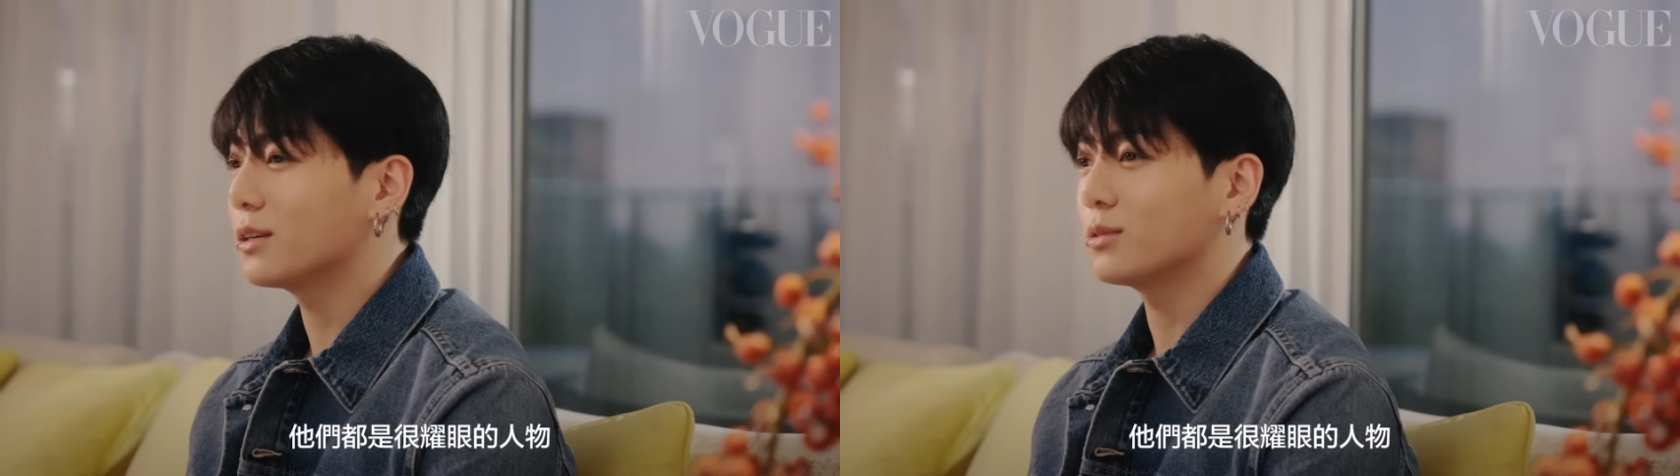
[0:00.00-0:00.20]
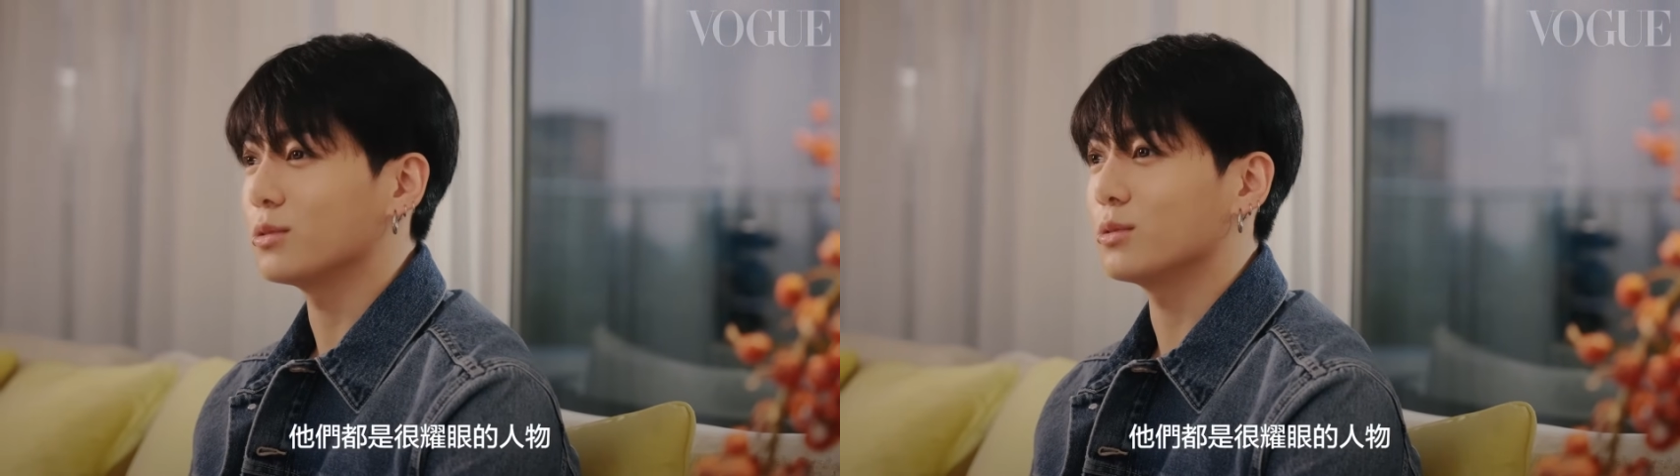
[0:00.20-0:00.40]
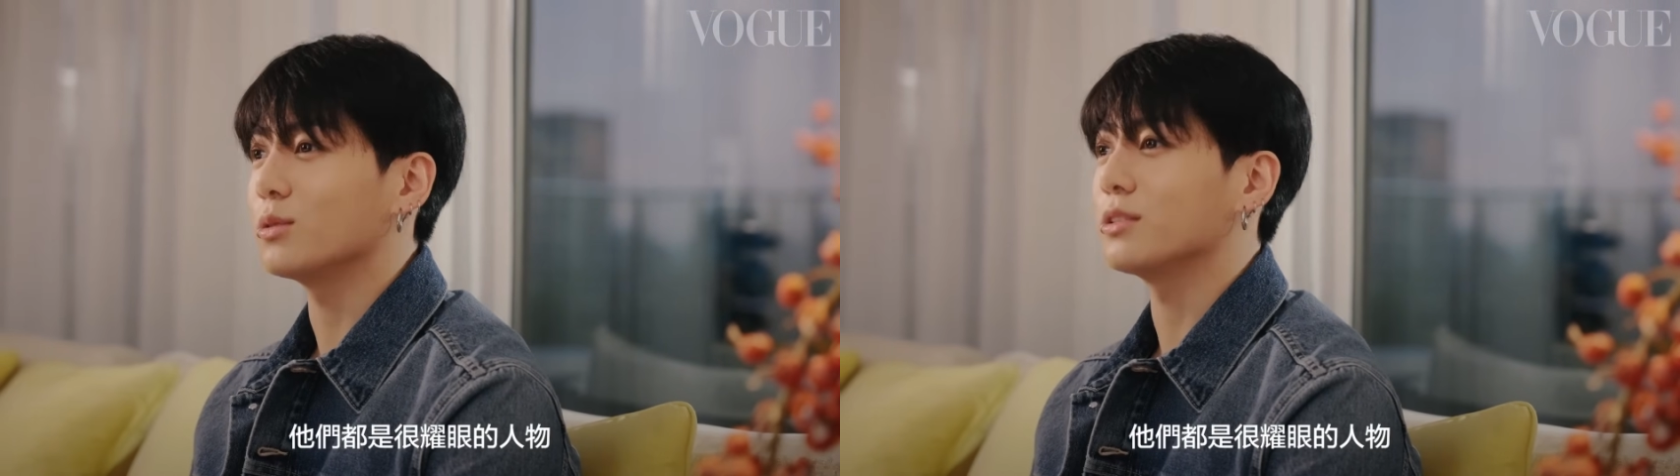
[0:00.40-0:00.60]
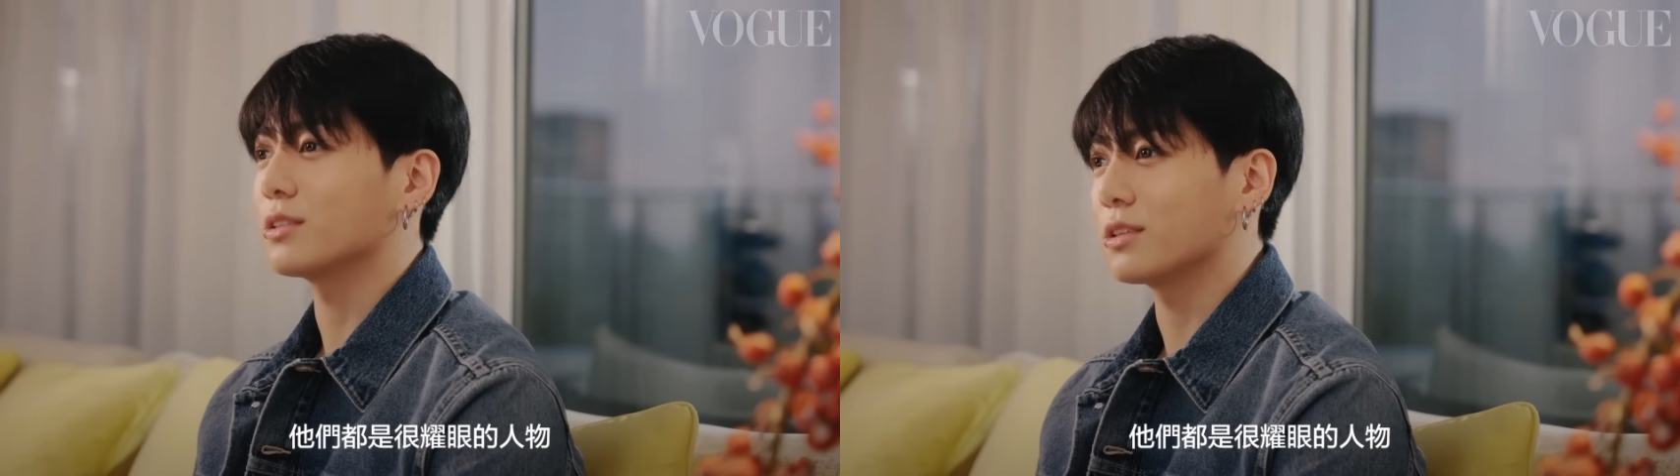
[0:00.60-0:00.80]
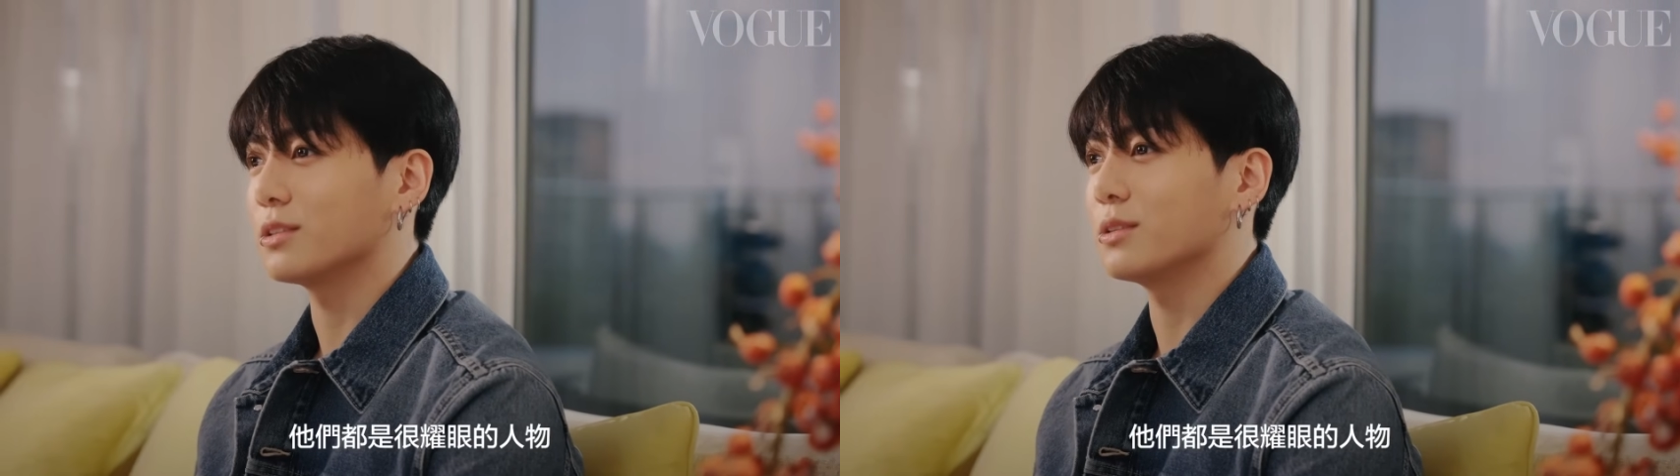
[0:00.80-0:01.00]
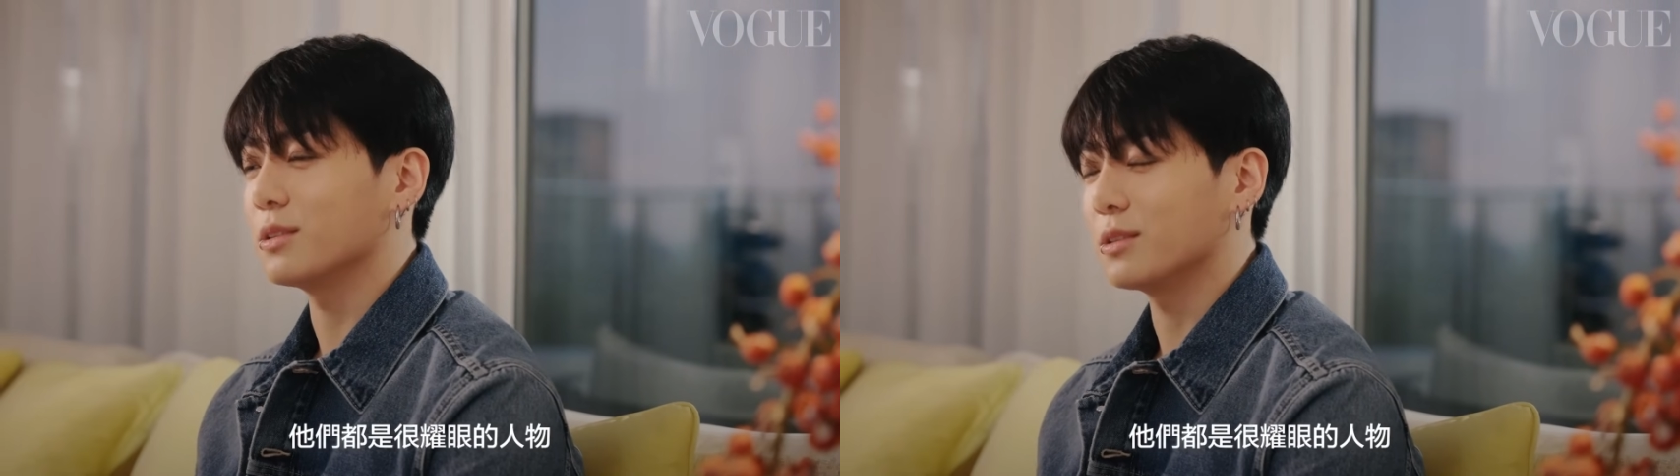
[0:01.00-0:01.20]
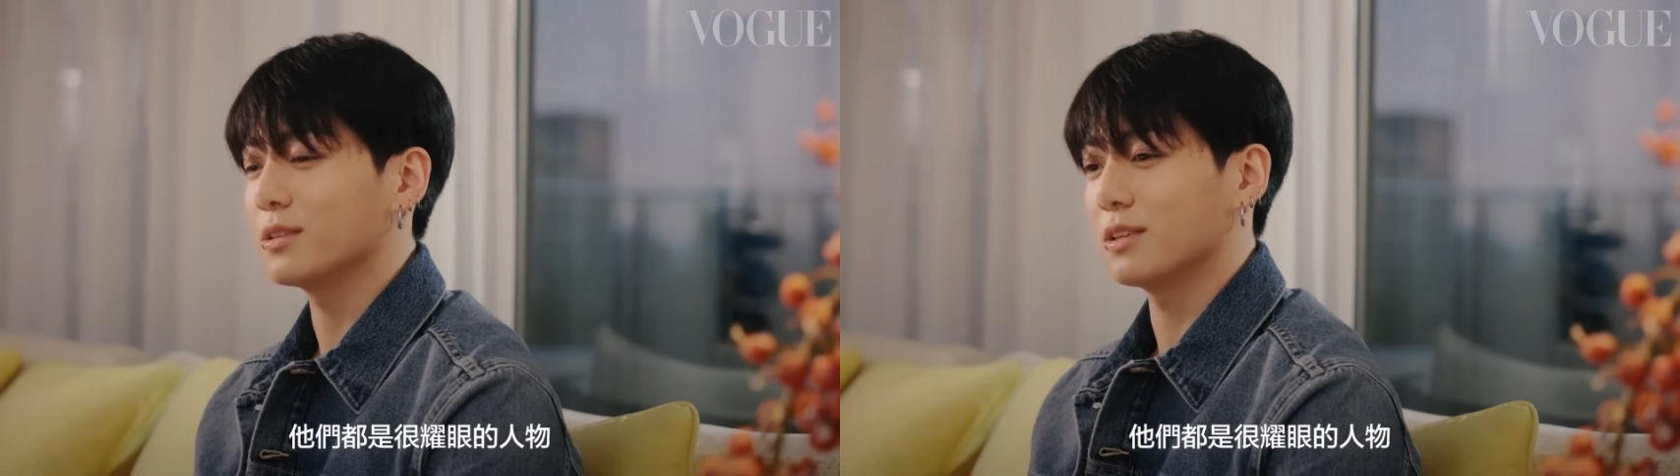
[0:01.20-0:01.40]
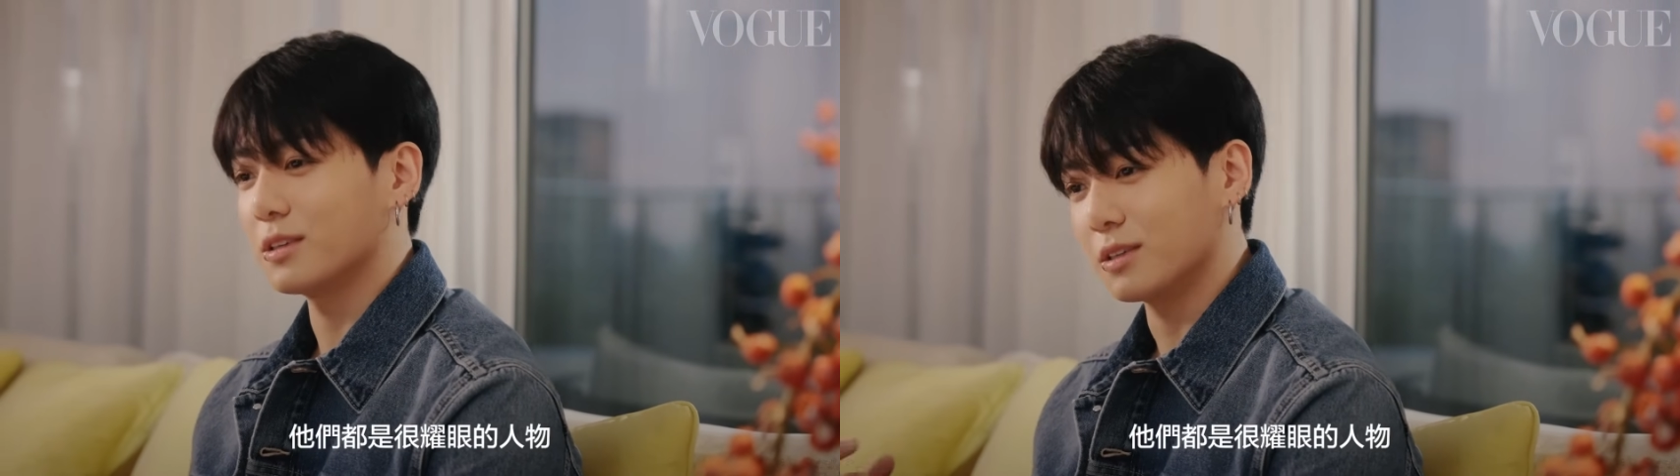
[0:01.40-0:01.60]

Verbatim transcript: 얘기할 수도 있을 것 같아요.